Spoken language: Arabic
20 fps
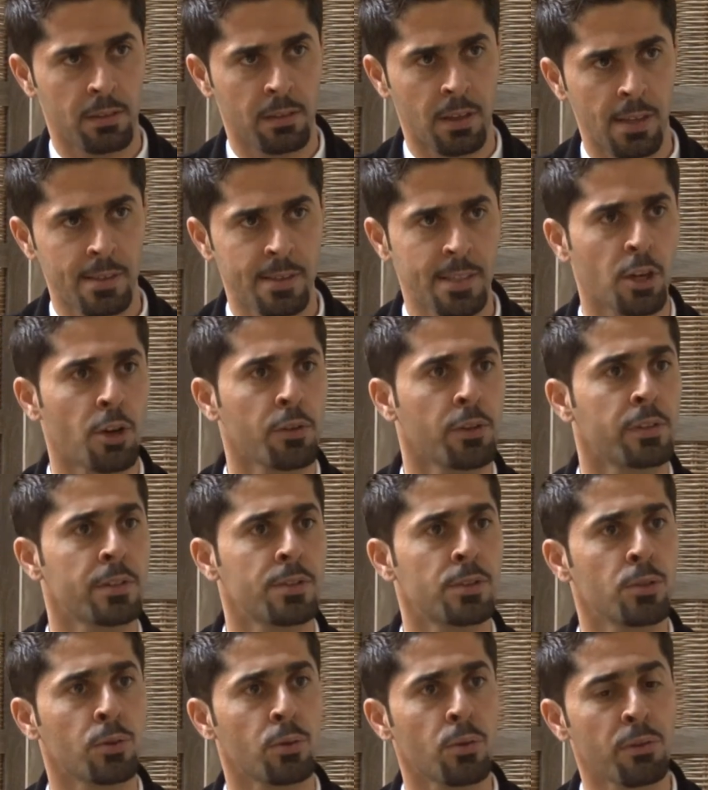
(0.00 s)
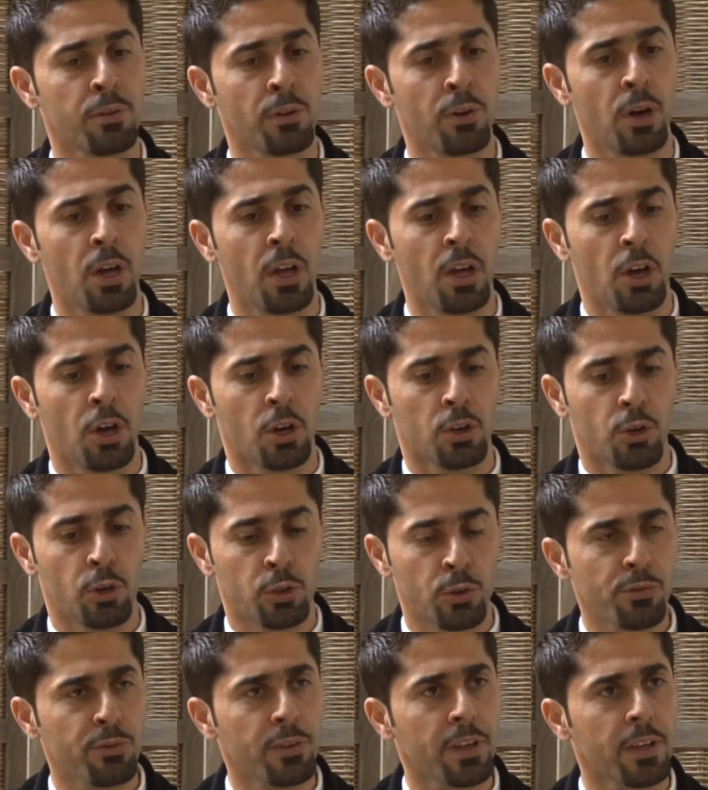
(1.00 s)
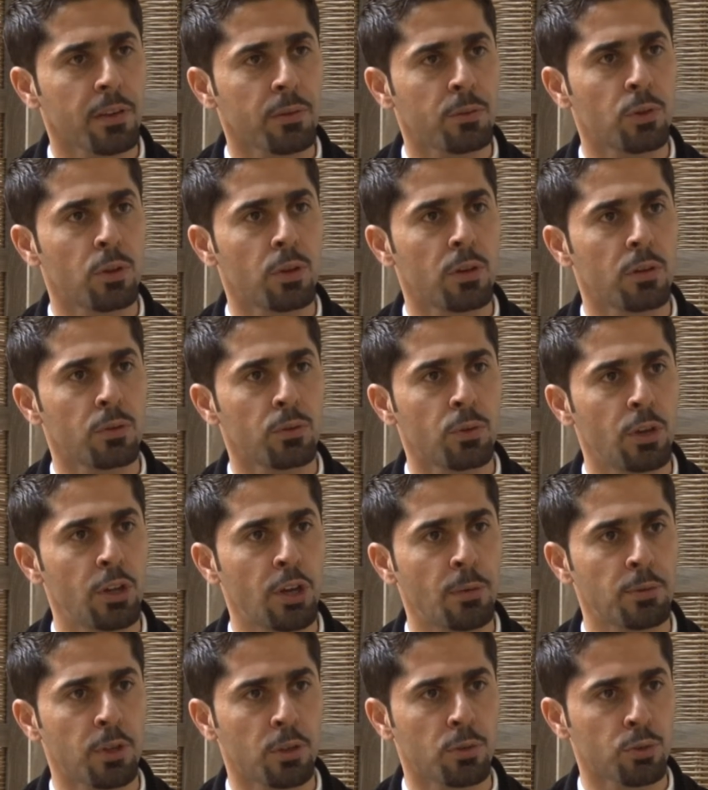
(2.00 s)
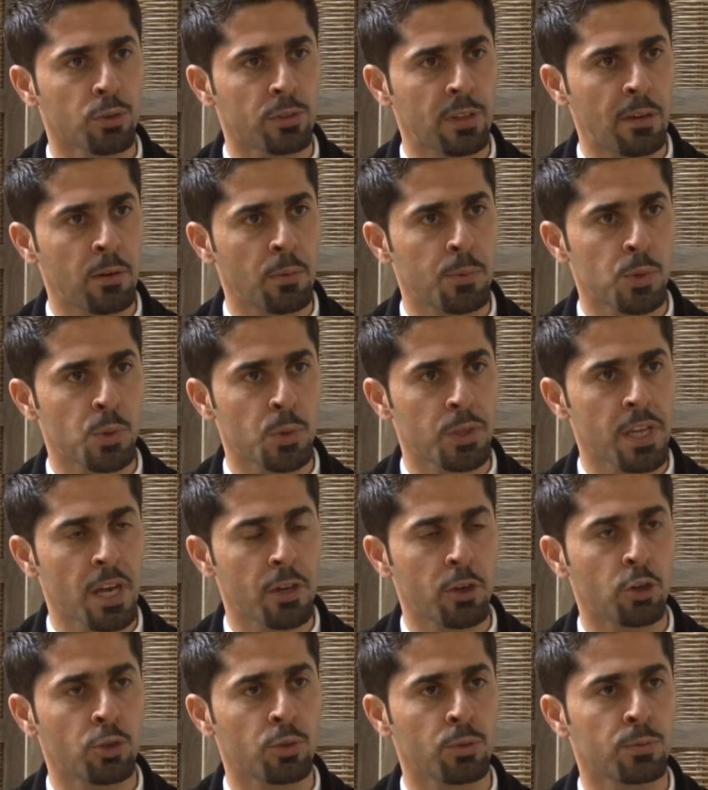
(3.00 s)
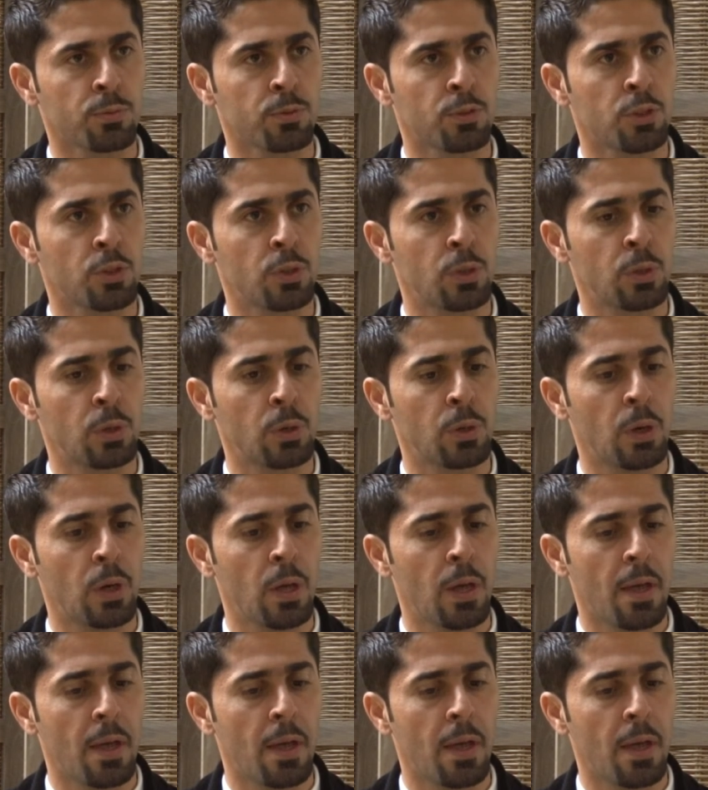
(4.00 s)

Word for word: السياحة دي روثو كنفقي كل كل يوم داروتو تاما بسوريا كو كو